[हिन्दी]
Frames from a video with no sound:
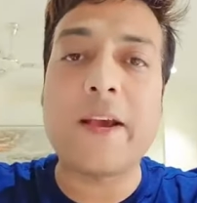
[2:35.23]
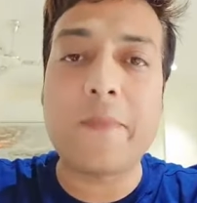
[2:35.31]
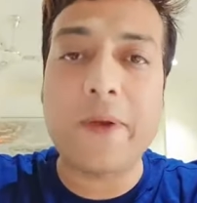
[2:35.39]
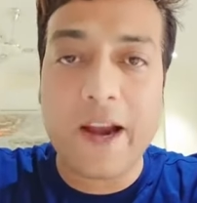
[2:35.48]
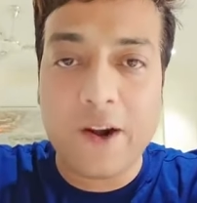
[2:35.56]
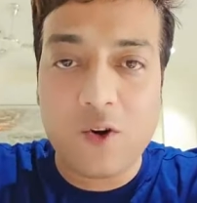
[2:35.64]
से
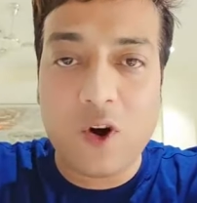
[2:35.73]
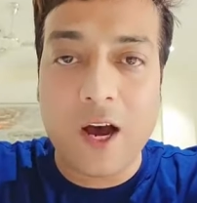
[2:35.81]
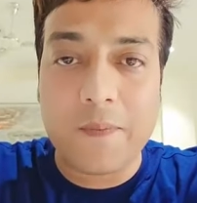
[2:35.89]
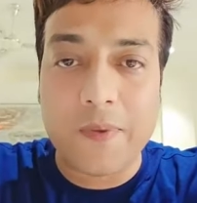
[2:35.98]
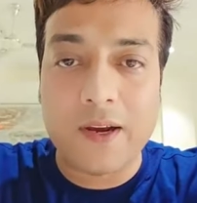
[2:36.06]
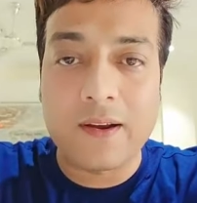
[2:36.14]
ब्रांड हो
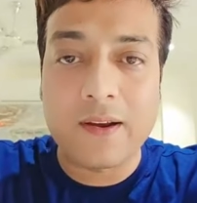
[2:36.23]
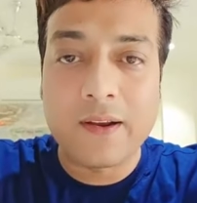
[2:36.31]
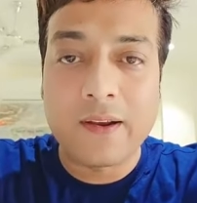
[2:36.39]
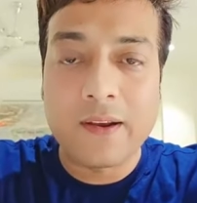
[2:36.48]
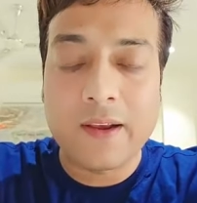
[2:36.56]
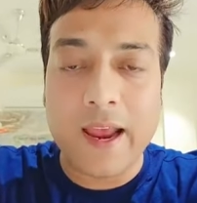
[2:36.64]
आप
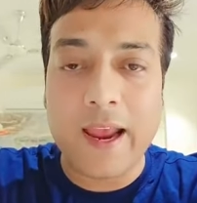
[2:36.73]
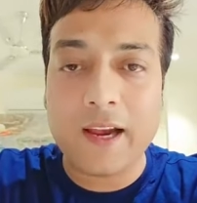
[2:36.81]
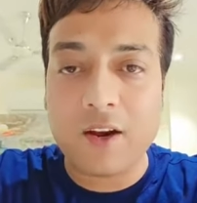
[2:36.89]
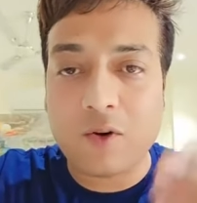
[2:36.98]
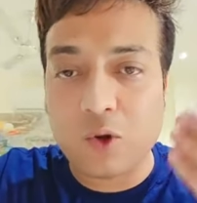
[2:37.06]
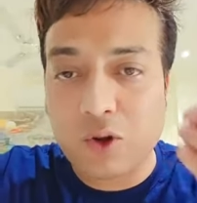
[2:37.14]

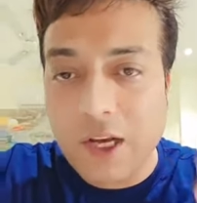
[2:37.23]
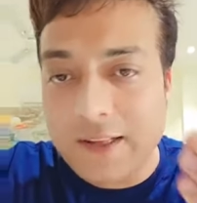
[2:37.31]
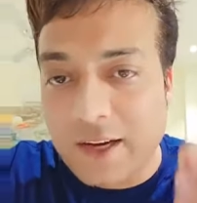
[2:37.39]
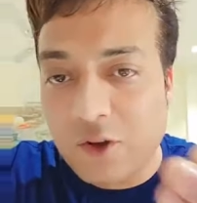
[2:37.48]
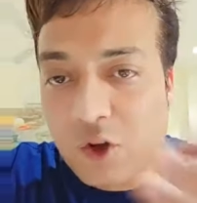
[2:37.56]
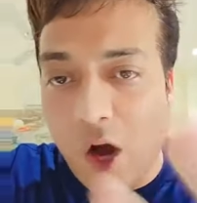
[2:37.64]
एक कुत्ता
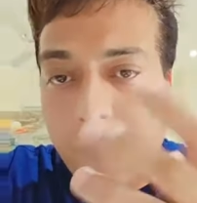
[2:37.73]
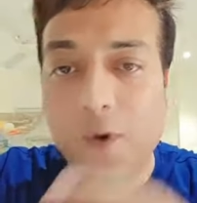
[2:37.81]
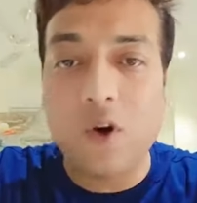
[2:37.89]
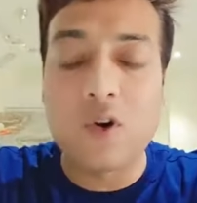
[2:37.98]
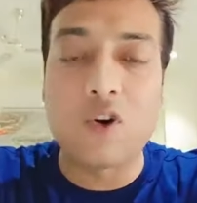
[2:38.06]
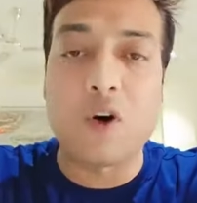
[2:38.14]
तक तो आप
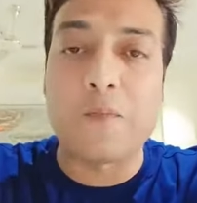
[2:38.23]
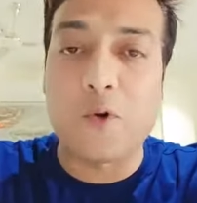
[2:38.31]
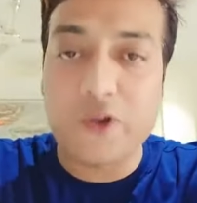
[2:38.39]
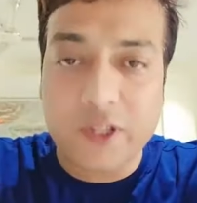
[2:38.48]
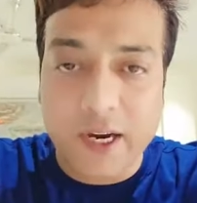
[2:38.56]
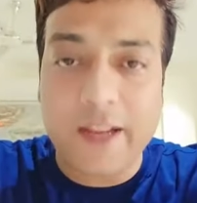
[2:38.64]
लोगों को
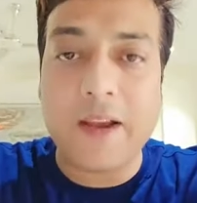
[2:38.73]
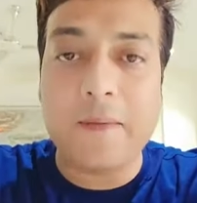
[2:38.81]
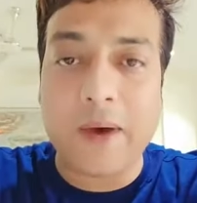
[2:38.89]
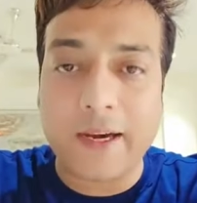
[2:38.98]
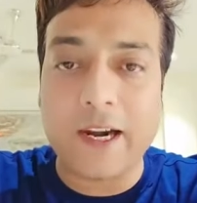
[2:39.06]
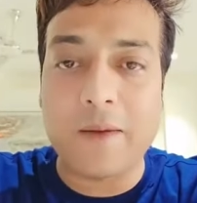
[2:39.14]
पूछता नहीं है
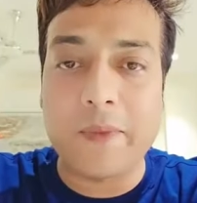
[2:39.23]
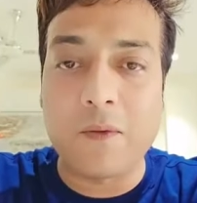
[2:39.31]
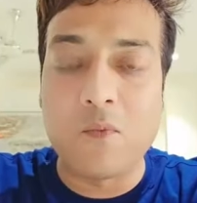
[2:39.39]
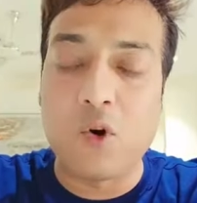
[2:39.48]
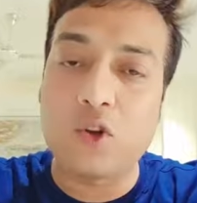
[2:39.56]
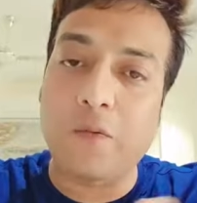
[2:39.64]
मार्केट में
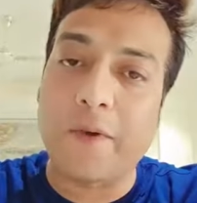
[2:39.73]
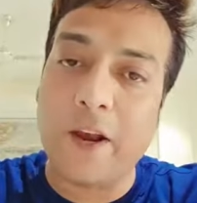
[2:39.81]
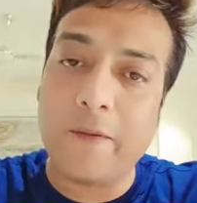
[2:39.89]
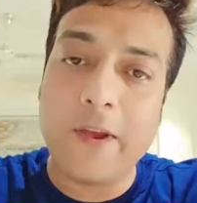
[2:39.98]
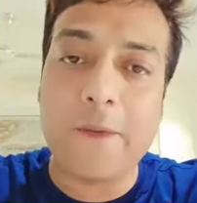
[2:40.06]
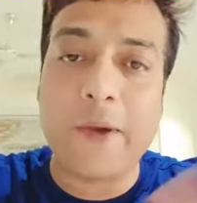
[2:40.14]
मुंह तो फिर
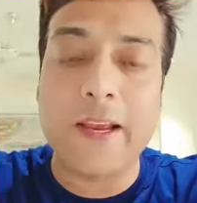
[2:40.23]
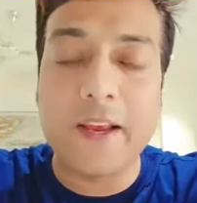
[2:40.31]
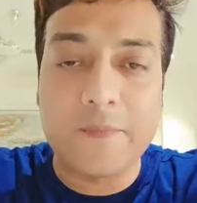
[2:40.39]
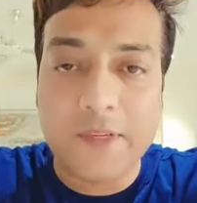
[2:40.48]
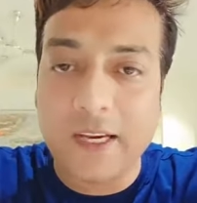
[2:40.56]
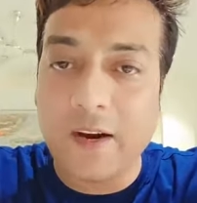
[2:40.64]
भी आप
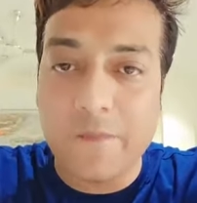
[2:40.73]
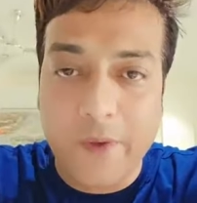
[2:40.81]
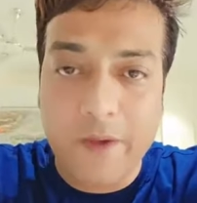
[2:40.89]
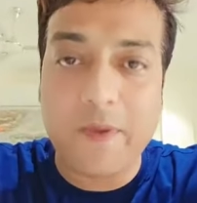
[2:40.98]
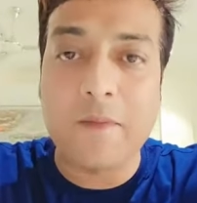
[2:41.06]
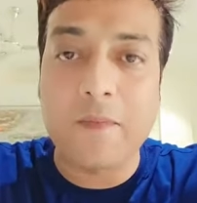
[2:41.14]
आईएमसी
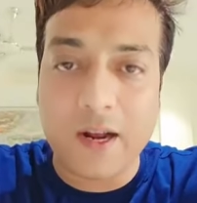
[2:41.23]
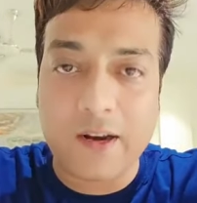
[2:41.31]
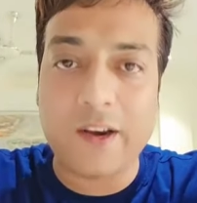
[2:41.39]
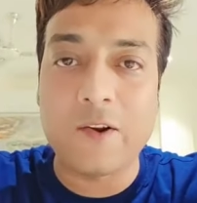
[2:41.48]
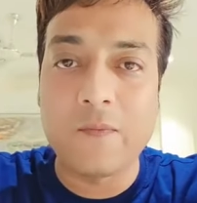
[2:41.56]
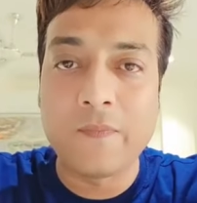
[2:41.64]
कंपनी में ही मार
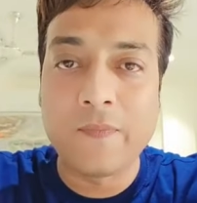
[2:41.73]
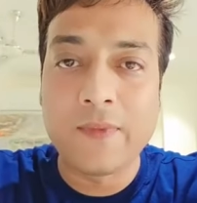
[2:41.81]
रहे हो